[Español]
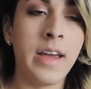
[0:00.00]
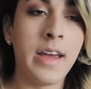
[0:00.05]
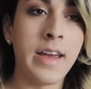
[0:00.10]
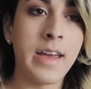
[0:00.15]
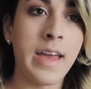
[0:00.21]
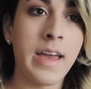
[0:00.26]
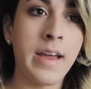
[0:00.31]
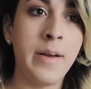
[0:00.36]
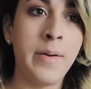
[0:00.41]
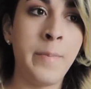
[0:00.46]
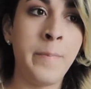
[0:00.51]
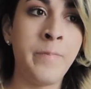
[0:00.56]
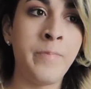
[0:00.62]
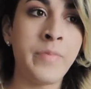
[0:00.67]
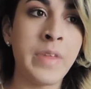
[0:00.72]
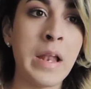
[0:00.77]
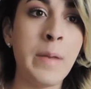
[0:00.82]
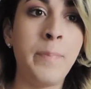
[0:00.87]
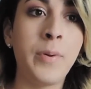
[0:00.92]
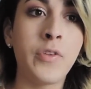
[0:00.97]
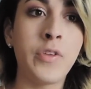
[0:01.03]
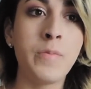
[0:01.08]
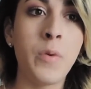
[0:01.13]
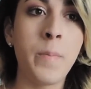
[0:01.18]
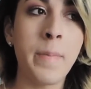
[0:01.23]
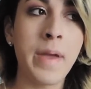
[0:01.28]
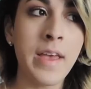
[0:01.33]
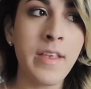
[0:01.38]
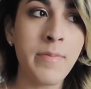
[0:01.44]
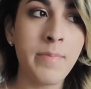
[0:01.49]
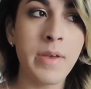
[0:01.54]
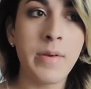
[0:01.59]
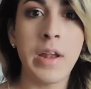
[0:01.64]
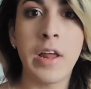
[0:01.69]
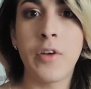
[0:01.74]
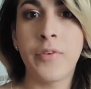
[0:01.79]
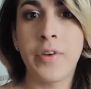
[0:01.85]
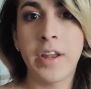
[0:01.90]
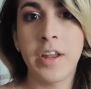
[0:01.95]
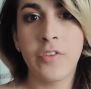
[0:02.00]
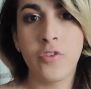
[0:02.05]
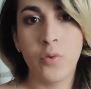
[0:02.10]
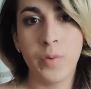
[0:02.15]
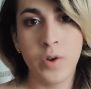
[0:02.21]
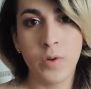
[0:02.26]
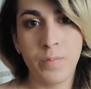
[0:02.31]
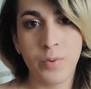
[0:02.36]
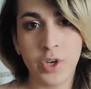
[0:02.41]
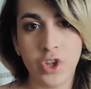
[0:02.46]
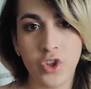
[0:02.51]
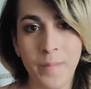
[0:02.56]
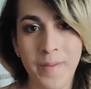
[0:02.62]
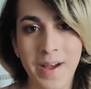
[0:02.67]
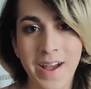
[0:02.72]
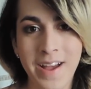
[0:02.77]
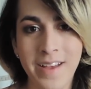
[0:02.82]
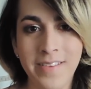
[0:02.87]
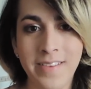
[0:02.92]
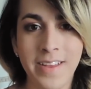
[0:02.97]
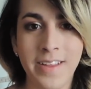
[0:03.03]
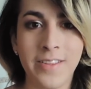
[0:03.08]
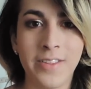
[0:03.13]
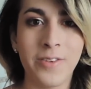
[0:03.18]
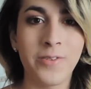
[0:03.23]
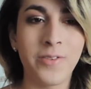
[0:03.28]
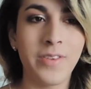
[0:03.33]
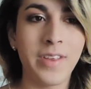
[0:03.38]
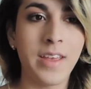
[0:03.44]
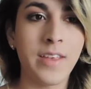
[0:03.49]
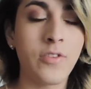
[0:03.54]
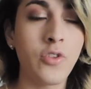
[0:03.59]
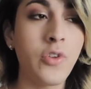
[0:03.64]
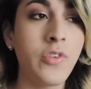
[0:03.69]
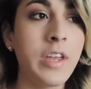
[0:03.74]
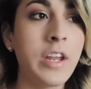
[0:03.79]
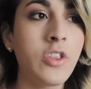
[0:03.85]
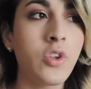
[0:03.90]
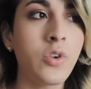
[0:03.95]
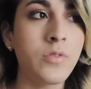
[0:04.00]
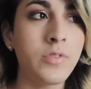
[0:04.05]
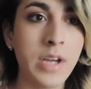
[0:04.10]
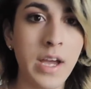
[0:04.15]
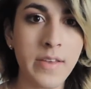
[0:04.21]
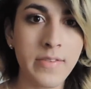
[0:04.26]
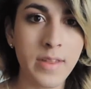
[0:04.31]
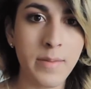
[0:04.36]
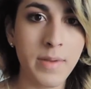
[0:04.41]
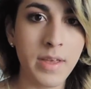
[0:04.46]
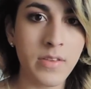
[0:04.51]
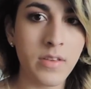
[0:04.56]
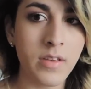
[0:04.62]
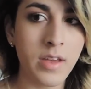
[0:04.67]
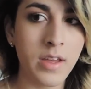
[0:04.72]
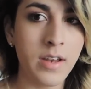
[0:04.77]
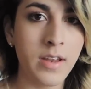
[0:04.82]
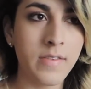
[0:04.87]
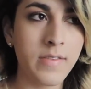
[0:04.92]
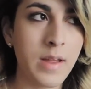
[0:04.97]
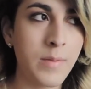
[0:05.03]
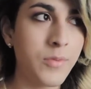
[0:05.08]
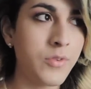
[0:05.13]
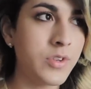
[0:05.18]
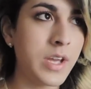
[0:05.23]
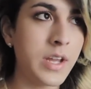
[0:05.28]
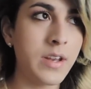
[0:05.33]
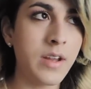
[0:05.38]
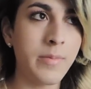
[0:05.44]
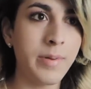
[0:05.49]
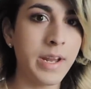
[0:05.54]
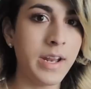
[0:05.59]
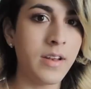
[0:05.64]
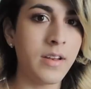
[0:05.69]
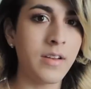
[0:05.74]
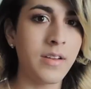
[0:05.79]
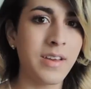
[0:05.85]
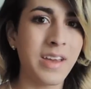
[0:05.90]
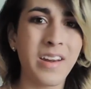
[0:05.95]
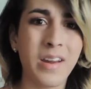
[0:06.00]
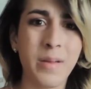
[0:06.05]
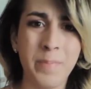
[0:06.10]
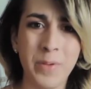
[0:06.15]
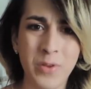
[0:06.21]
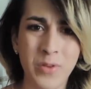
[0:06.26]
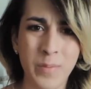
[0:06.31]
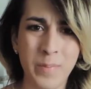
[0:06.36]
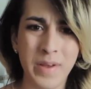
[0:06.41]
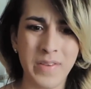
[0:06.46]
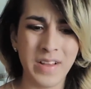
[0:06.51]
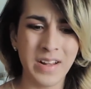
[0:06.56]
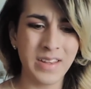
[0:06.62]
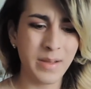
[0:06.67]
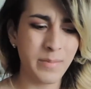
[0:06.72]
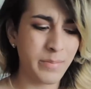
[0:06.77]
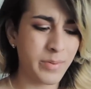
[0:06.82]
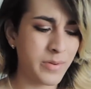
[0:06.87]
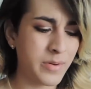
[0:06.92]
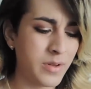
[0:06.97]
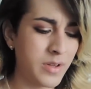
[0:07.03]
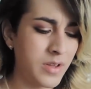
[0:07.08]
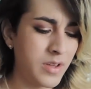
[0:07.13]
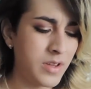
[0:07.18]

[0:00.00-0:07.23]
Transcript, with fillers: Em, el próximo mes me van a subir un poquito más, entonces no es cierto, ya este mes, en, estamos ya en abril, qué rápido se pasa el tiempo.